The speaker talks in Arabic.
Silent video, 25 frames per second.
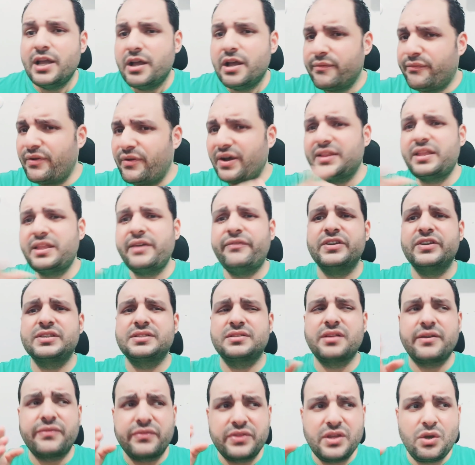فاختفى
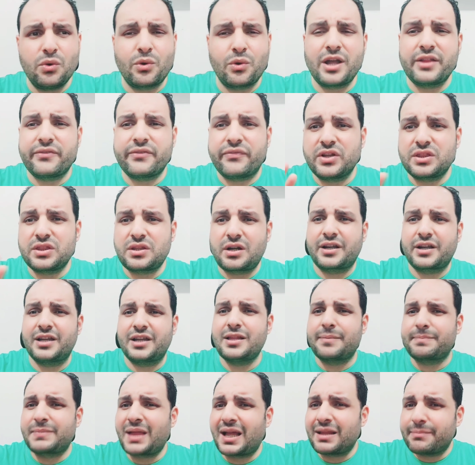الصفني وخد فتره
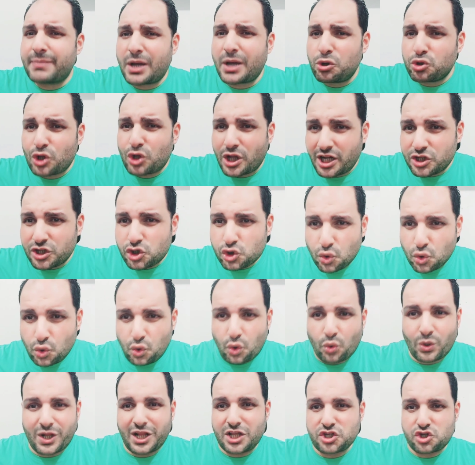كده بتاعت بقاله ثلاث
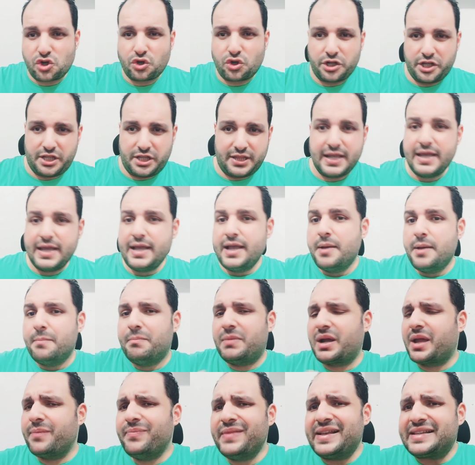شهور ولا شهرين
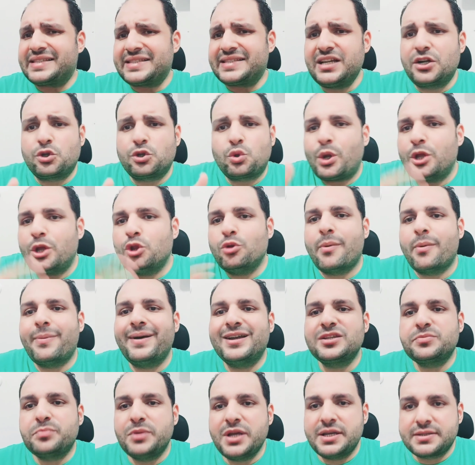ما جبناش سيرته لانه ما
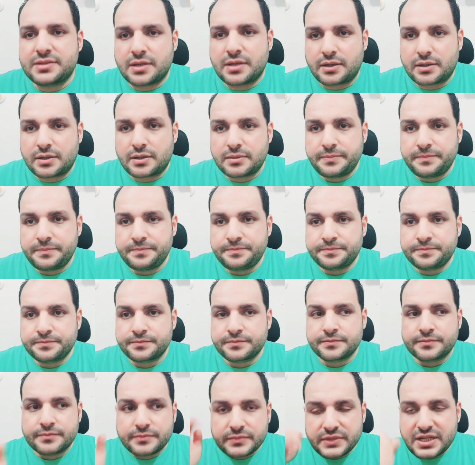بقاش بيظهر
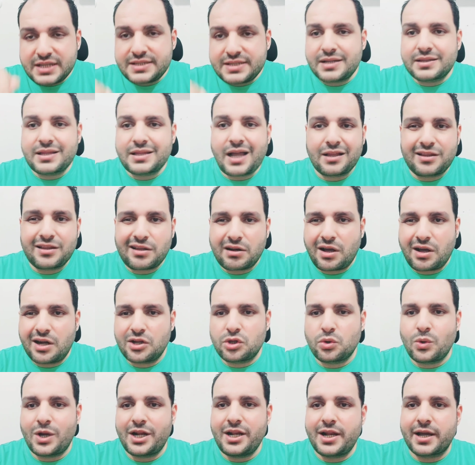نزل تحت
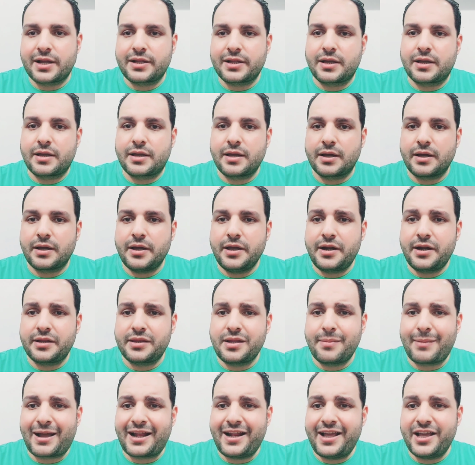الارض وقال لك
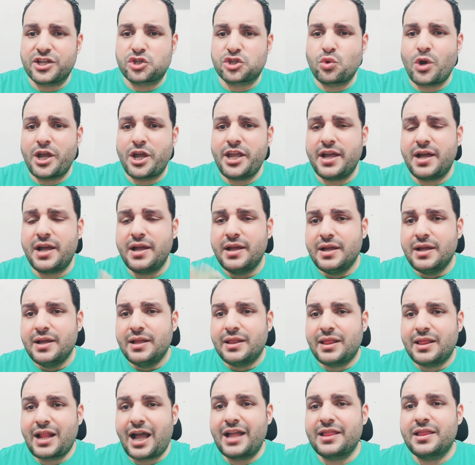اردم عليا شويه
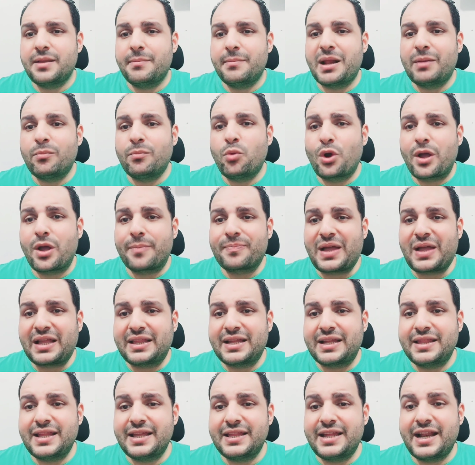لحد ما الموجه بتاعت
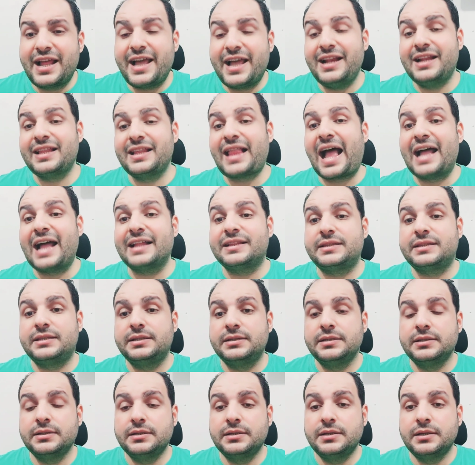النادي الاهلي تعدي
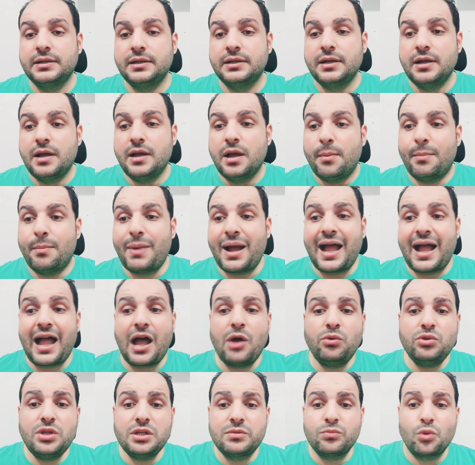مع
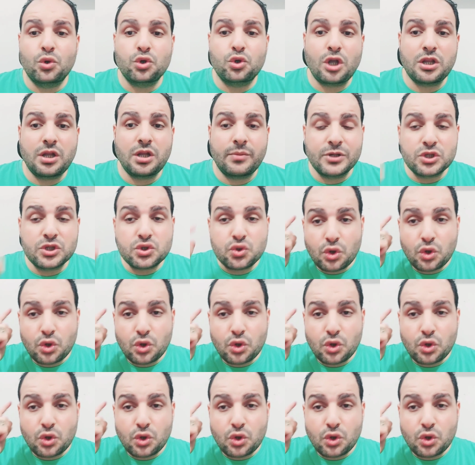عوده مرتضى منصور